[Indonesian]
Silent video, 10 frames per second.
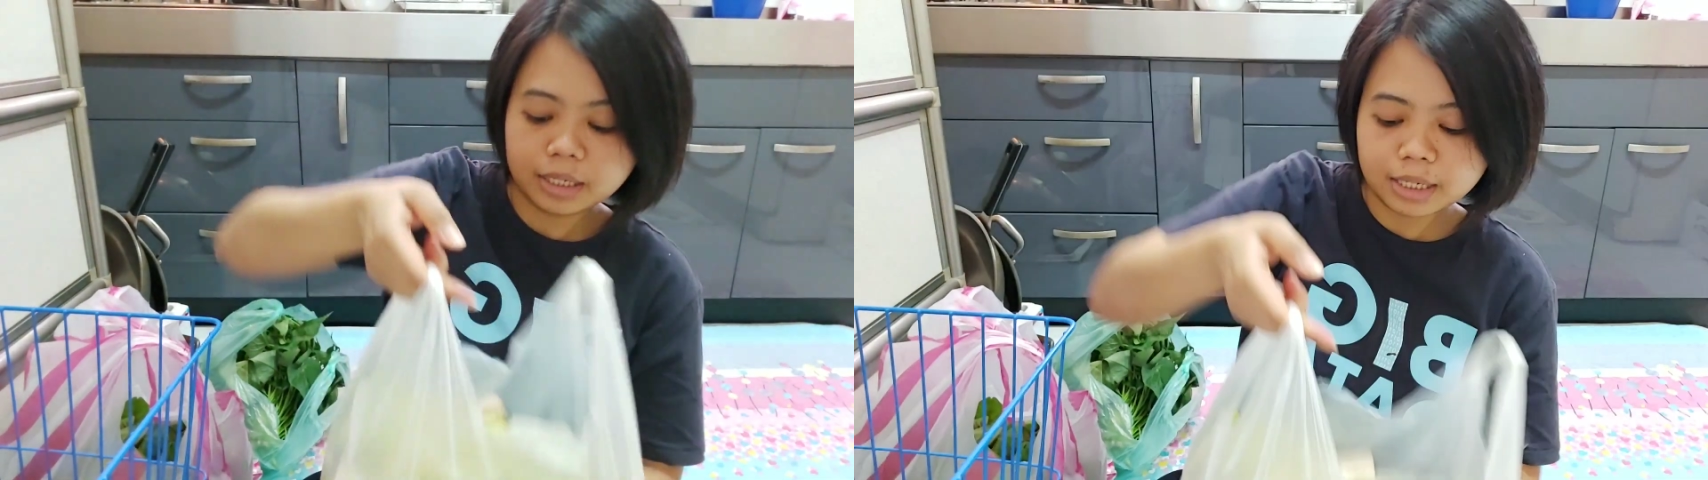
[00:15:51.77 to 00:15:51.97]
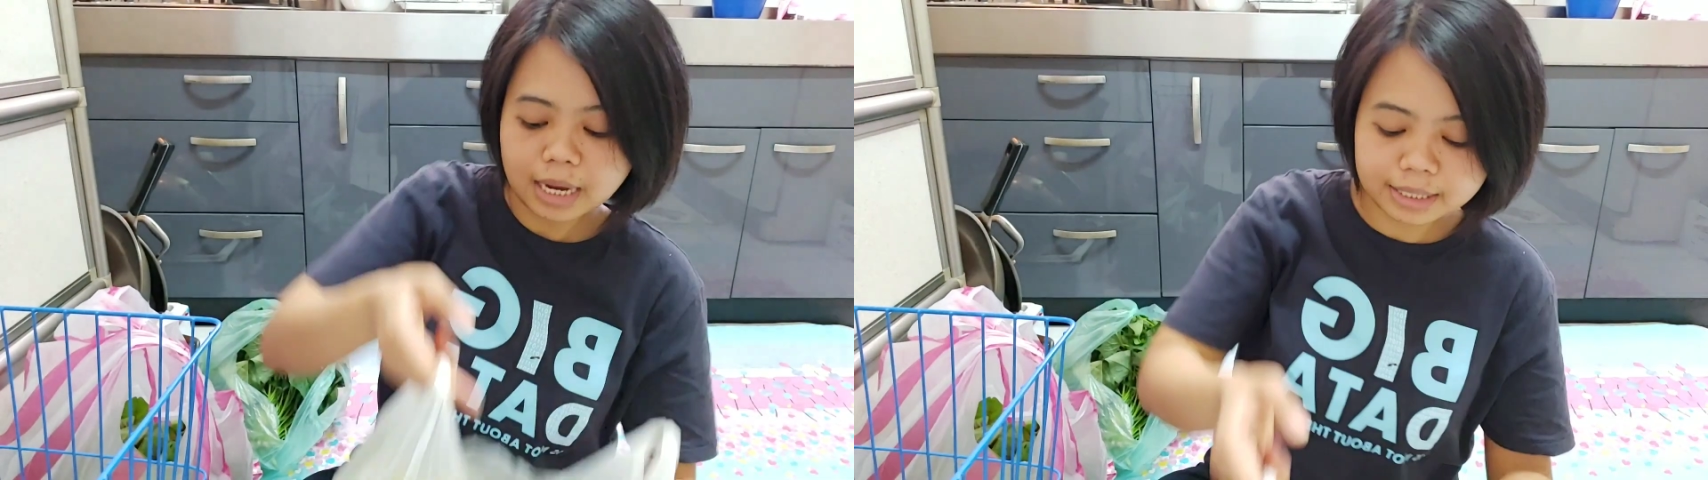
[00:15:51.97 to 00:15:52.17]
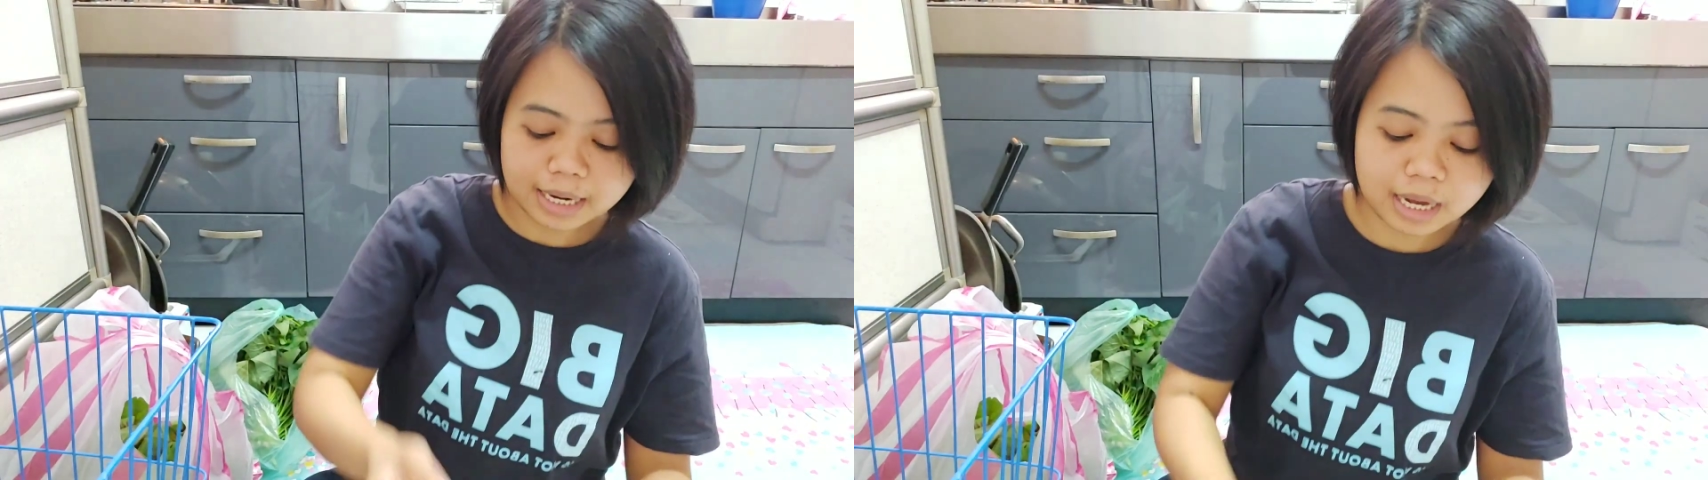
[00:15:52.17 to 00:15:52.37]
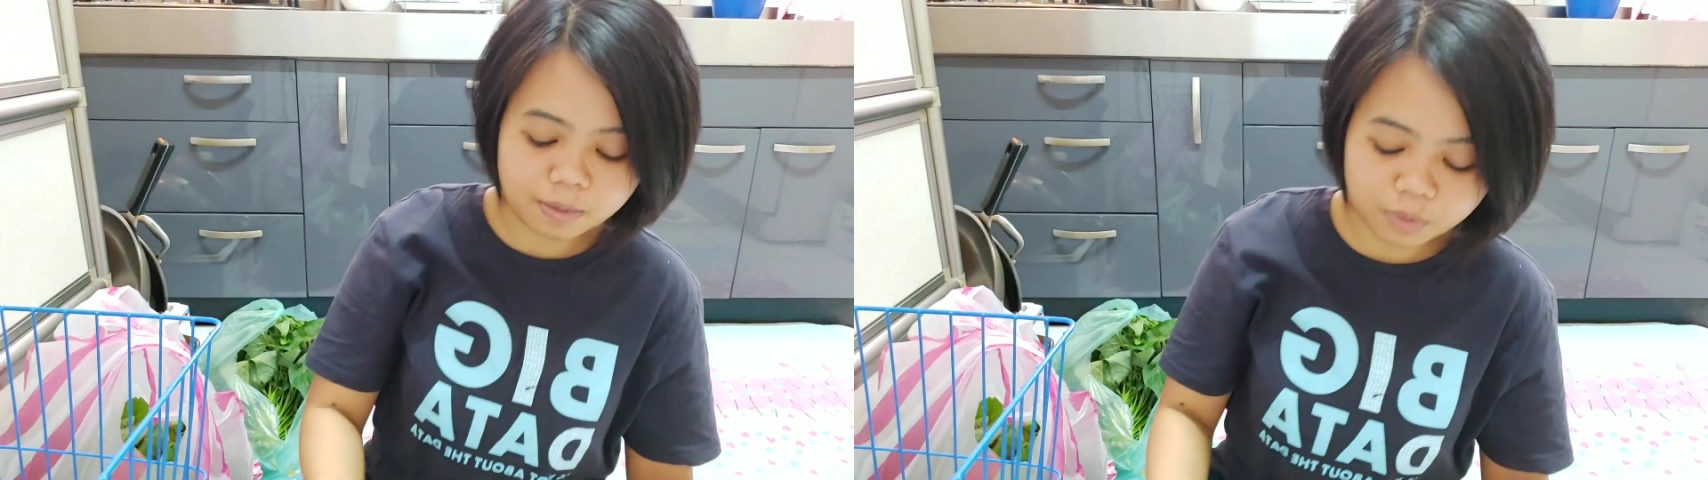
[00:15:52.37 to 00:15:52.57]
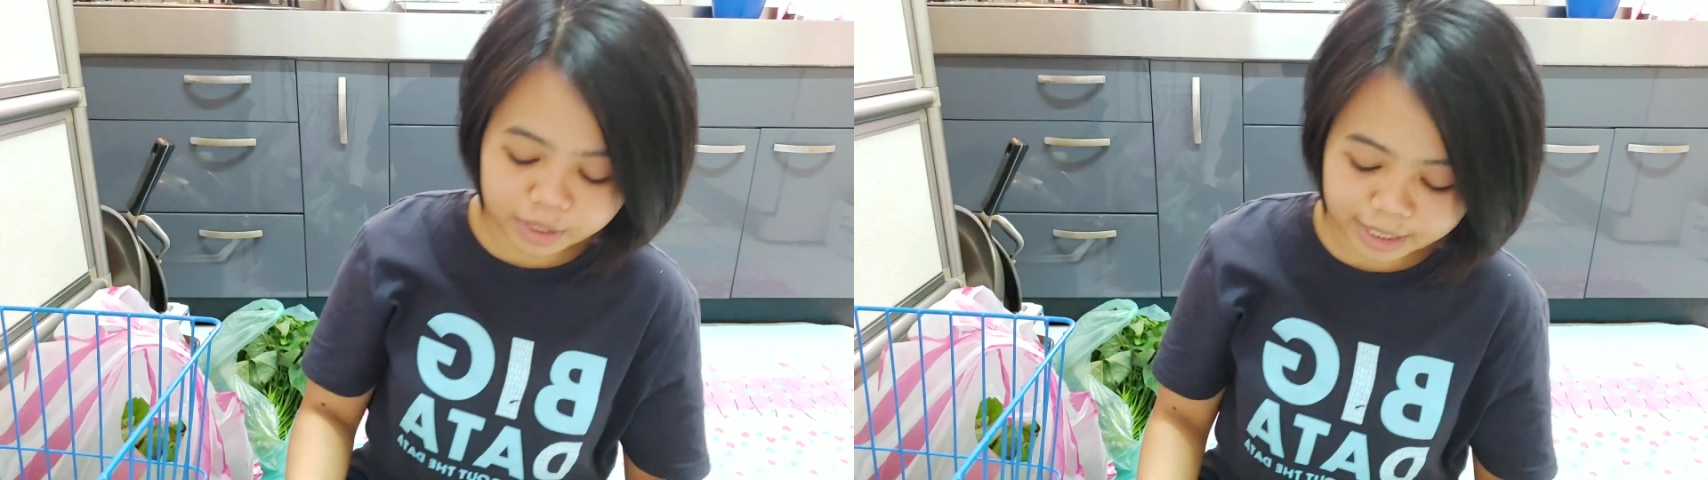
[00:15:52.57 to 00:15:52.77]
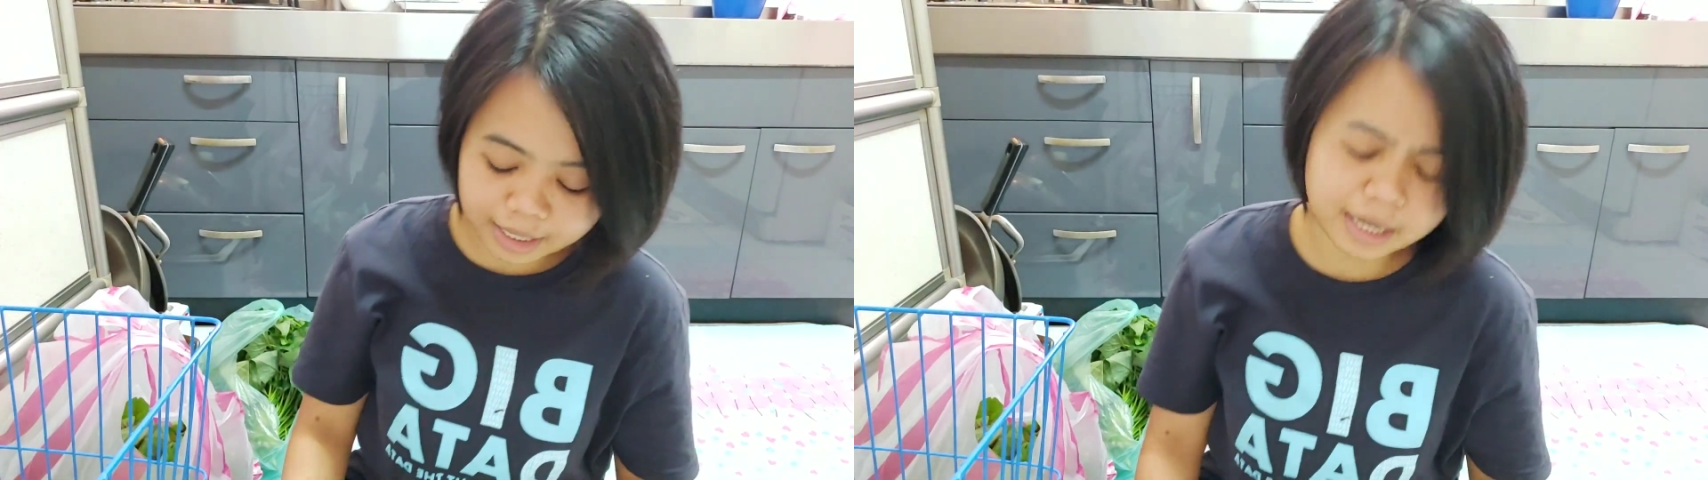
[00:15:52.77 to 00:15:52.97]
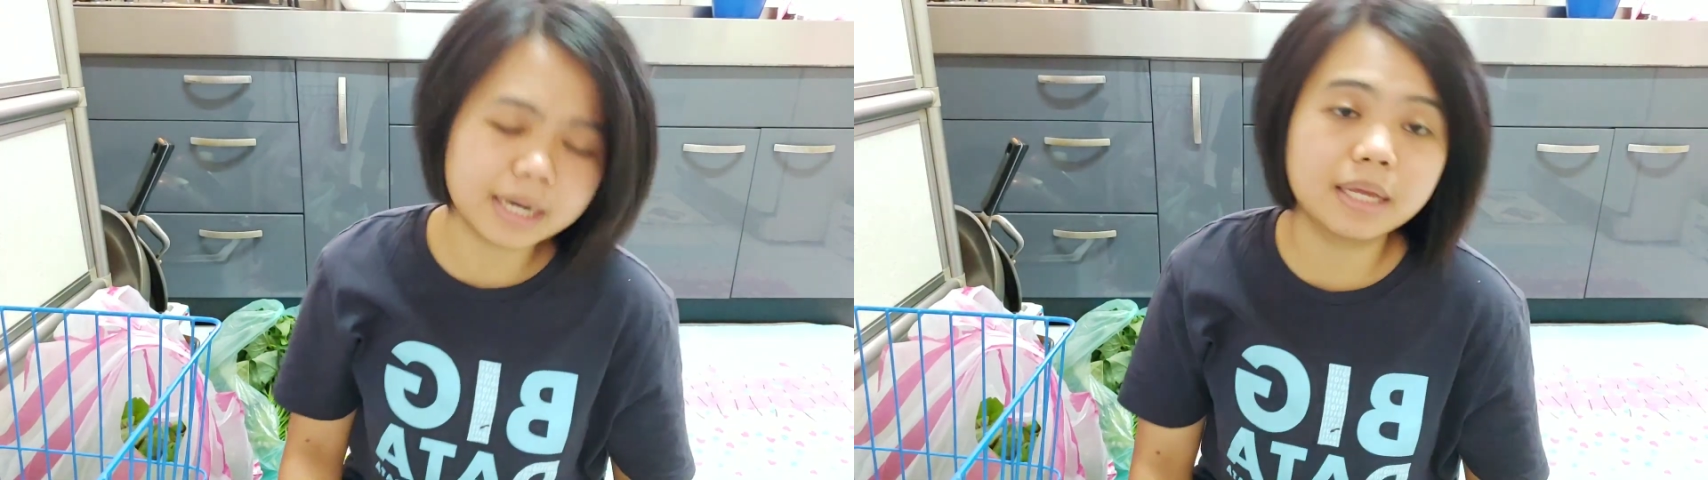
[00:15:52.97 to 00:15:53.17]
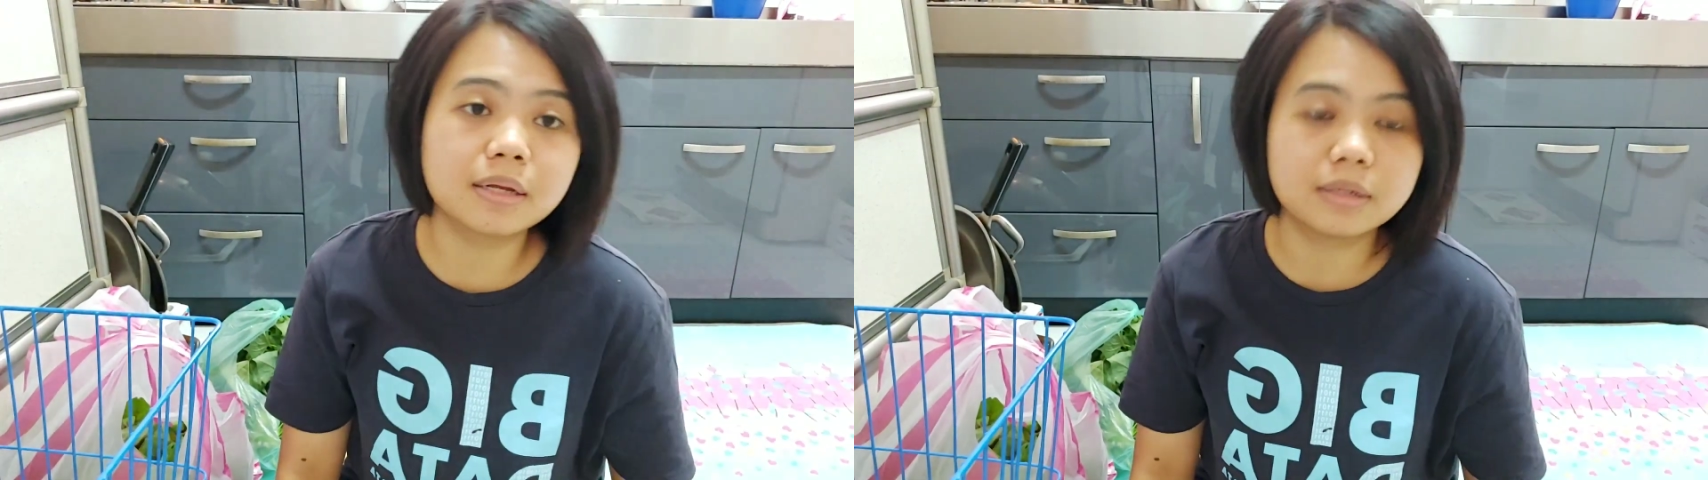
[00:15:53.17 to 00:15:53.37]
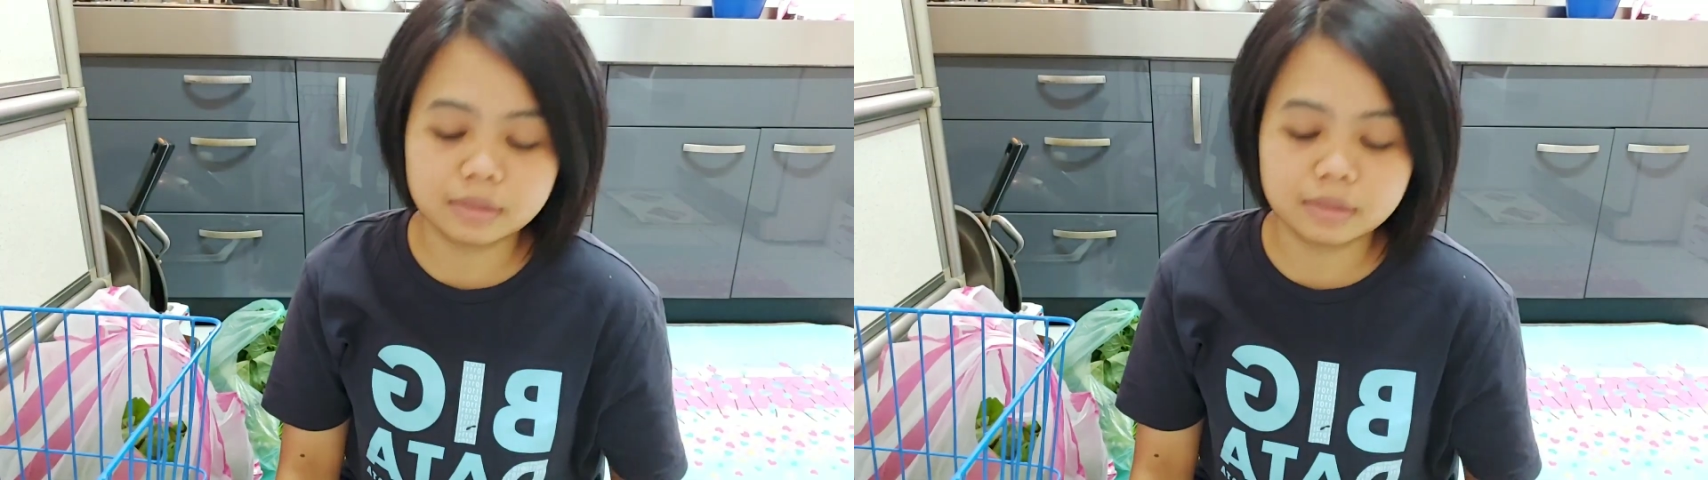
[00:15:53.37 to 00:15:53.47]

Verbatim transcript: ini adalah apa yang nengaran nih